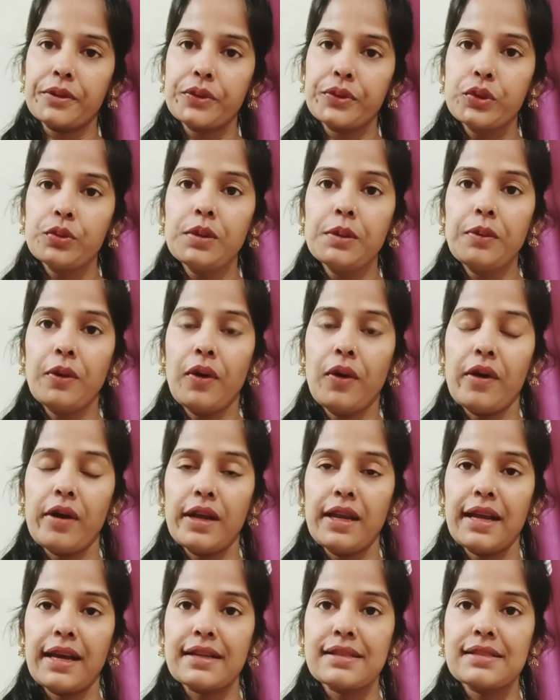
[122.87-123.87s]
খুবই
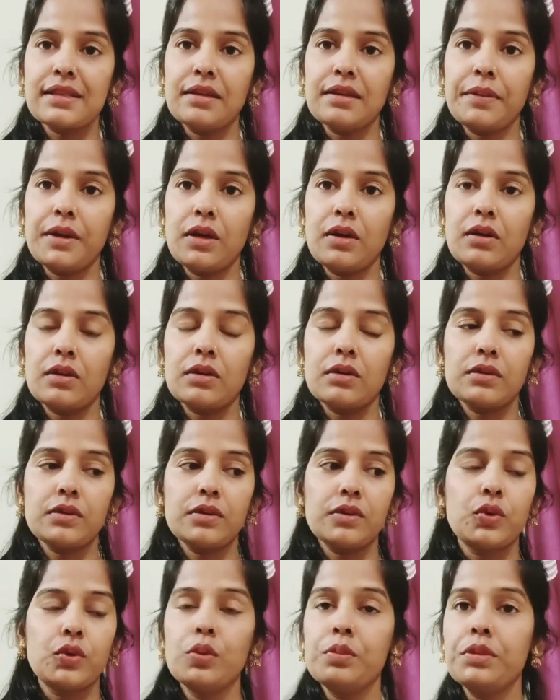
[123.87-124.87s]
ভয় লাগছে মানে
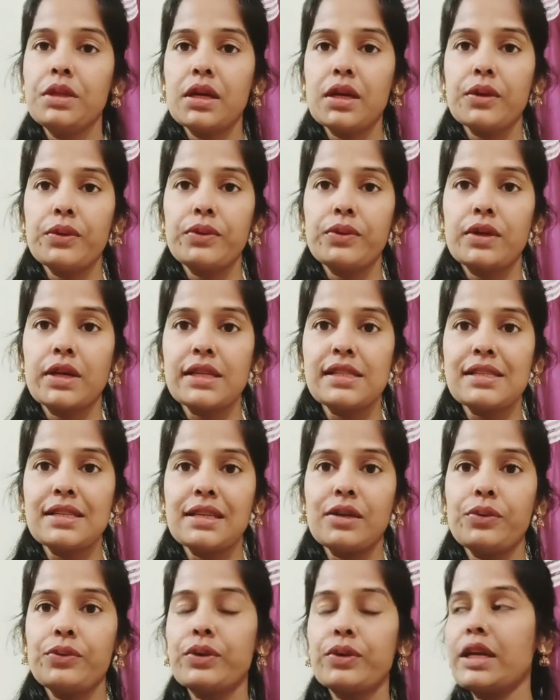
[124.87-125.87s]
ঘুম থেকে উঠেছি
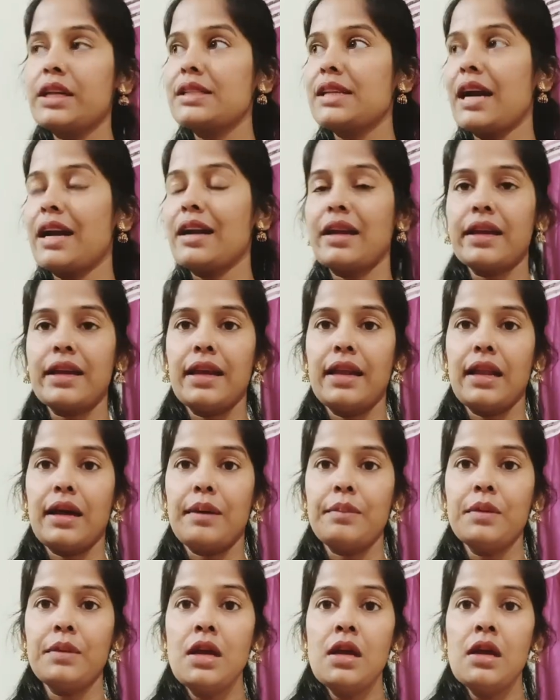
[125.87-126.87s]
উঠে চাটা খেলাম